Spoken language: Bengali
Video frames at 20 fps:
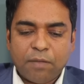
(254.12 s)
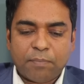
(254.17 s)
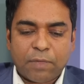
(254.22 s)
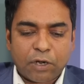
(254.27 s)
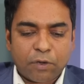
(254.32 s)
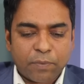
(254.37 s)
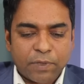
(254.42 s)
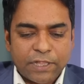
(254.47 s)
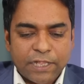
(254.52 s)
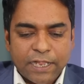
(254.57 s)

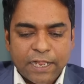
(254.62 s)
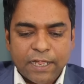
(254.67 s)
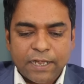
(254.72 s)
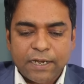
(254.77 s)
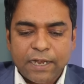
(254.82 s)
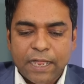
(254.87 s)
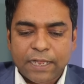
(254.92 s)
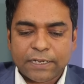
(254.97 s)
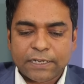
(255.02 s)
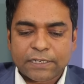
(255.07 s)

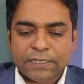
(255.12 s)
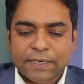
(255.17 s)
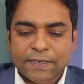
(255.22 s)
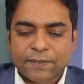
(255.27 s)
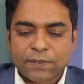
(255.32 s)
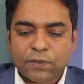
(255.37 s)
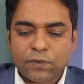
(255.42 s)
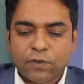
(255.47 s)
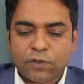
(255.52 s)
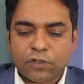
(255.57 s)
মানবাধিকার আইনের
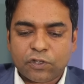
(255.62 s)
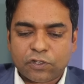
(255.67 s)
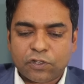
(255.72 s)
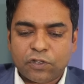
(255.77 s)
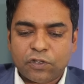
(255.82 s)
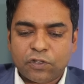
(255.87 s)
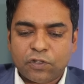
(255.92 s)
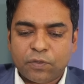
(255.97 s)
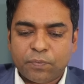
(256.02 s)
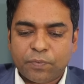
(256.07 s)
শাসন ও
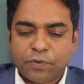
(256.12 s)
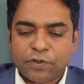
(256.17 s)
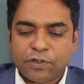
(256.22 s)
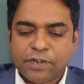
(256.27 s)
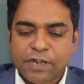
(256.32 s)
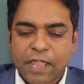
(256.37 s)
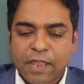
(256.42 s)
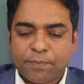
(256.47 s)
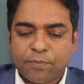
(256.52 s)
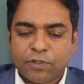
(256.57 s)
যথাযথ
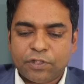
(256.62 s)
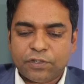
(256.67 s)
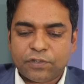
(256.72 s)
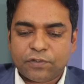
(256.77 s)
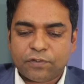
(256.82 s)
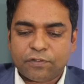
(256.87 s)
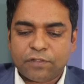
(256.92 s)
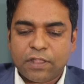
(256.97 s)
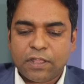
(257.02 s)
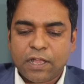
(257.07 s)
প্রক্রিয়ার প্রতি
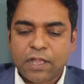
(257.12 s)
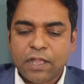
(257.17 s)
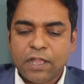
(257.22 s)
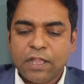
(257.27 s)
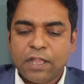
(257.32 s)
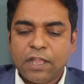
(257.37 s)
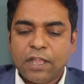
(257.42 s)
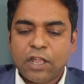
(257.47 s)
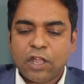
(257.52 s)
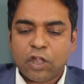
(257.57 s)
শ্রদ্ধা
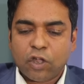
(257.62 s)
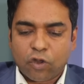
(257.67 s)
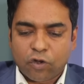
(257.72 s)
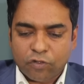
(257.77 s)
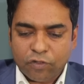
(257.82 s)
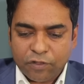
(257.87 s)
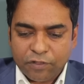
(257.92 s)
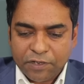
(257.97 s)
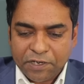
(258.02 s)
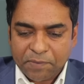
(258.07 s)

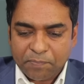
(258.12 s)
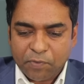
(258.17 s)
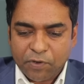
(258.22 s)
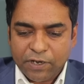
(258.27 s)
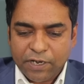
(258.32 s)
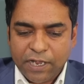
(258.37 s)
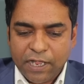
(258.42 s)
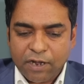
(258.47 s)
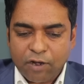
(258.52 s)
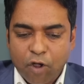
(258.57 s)
গণতান্ত্রিক
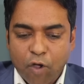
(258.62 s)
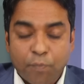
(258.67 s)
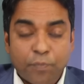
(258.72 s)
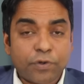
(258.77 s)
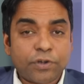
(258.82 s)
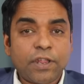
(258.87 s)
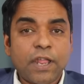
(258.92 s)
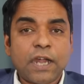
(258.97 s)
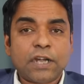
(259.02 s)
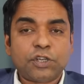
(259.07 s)
প্রক্রিয়ার
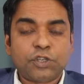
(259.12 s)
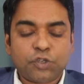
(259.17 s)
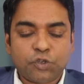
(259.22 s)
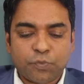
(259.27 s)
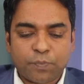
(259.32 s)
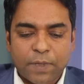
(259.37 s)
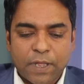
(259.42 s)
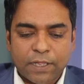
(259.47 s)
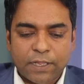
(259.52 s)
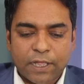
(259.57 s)
অপরিহার্য
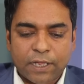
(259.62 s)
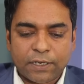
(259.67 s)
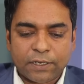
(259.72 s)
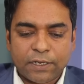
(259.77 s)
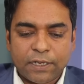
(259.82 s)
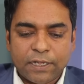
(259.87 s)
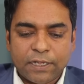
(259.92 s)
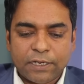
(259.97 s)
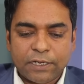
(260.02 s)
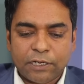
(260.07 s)
উপাদান
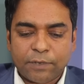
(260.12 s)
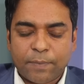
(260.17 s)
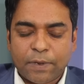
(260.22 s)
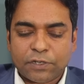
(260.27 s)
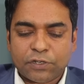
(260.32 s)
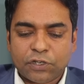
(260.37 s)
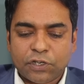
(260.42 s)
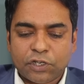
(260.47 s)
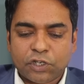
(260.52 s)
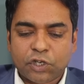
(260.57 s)

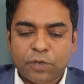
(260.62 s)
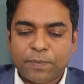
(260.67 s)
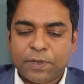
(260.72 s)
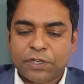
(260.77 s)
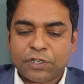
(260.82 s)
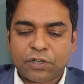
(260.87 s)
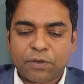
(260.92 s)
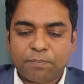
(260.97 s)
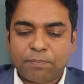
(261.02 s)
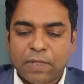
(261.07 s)
নির্বাচনের
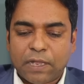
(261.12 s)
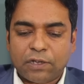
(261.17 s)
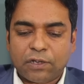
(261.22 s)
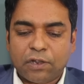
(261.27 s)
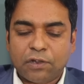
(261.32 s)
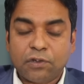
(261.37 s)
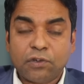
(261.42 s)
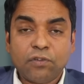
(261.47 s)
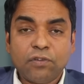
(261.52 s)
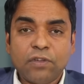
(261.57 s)
সময় এসব
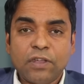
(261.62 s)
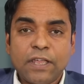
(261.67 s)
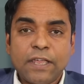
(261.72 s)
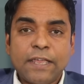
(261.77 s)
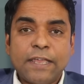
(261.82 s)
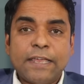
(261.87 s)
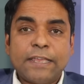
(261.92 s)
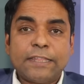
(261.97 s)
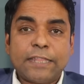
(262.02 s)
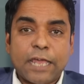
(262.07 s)
মানদণ্ড
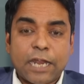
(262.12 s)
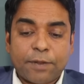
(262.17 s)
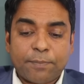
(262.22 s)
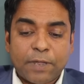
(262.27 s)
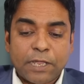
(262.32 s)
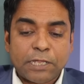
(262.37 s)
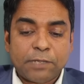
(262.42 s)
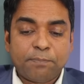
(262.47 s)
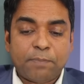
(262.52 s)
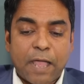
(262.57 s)

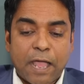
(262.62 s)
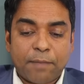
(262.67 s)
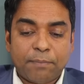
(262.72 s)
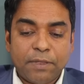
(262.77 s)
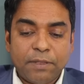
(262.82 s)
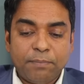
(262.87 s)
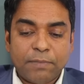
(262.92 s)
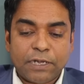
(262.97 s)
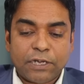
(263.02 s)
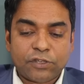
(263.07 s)

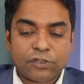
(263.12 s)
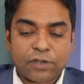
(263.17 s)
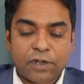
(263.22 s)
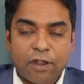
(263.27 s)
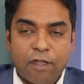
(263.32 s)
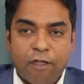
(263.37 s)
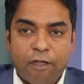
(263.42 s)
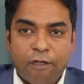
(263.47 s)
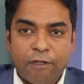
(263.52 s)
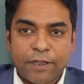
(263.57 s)
ধারাবাহিকভাবে মেনে
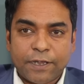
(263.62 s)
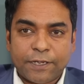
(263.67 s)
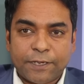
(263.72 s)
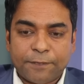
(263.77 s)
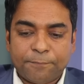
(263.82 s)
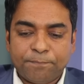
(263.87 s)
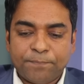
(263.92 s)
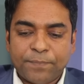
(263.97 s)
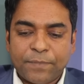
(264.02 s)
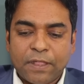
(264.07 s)
চলা
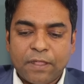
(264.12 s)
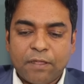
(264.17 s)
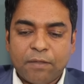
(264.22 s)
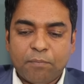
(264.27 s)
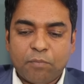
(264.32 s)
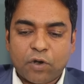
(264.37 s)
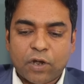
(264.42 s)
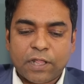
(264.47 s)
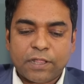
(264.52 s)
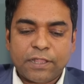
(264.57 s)
হয়নি
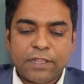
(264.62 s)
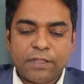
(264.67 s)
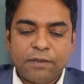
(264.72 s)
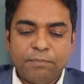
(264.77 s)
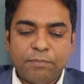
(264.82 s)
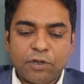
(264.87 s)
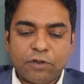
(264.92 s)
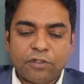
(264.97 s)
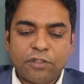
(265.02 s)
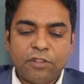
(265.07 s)
ভোটারদের
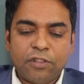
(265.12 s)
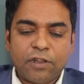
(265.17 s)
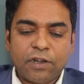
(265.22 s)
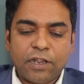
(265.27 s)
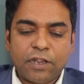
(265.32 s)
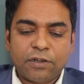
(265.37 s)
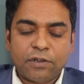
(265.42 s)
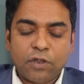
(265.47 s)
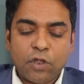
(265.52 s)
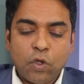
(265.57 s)
বিরোধী
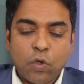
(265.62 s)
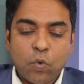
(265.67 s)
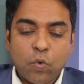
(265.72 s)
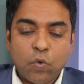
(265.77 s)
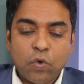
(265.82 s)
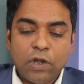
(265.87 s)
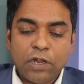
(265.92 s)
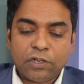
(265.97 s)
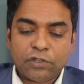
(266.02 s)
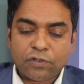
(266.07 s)
দলের
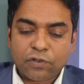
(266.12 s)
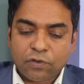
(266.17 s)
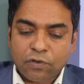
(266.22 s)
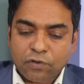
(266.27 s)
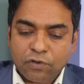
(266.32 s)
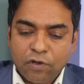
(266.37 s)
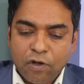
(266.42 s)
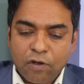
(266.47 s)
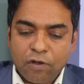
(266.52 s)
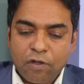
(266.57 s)

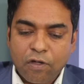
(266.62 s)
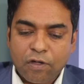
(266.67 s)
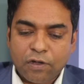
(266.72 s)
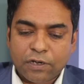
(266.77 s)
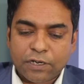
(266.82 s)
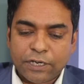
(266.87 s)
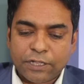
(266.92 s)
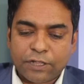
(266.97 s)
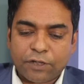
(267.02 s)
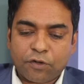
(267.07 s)
উল্লেখযোগ্য
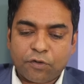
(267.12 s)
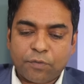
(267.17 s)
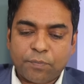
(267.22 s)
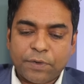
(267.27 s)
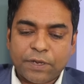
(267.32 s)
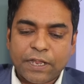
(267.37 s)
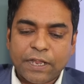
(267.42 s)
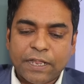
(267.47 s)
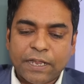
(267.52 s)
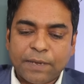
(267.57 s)
সংখ্যক
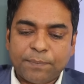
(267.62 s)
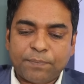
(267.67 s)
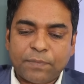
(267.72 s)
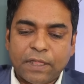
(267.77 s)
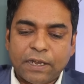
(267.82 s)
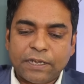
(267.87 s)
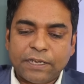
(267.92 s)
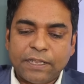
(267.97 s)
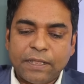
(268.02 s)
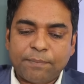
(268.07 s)
নেতাকর্মীকে
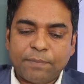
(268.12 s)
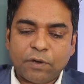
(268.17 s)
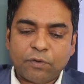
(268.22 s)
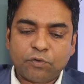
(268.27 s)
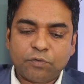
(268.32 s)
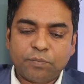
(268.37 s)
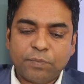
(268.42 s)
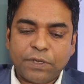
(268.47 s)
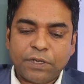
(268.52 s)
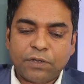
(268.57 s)
গ্রেপ্তার নিয়ে আমরা
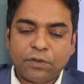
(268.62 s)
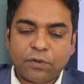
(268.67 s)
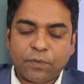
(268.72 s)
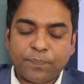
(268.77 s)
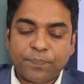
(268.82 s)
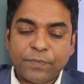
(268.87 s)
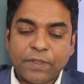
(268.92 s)
উদ্বিগ্ন